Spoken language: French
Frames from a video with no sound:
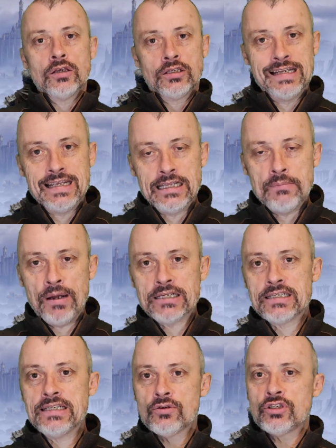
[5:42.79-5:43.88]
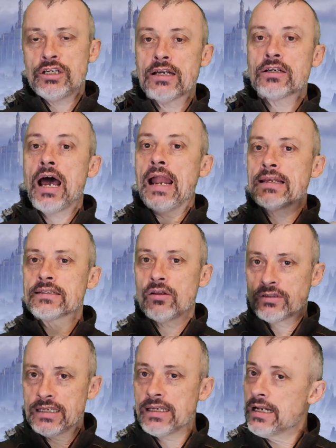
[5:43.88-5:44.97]
Qu'il y ait des patchs qui se chargent à l'instant
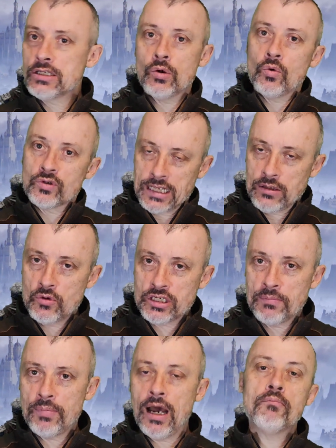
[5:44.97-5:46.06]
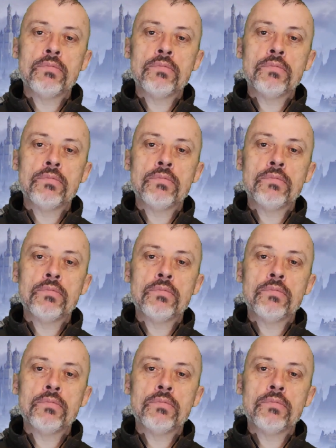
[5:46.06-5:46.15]
t égale 0, ça ne me gêne pas,